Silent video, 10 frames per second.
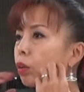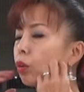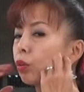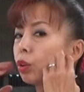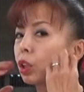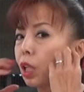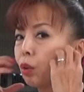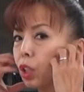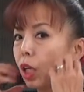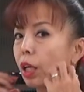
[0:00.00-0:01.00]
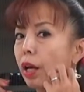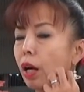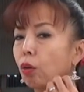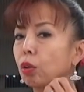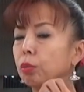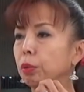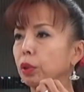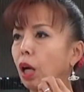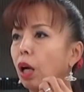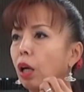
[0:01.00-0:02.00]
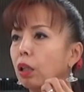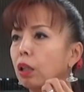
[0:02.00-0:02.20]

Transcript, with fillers: この下のいらない顎の部分が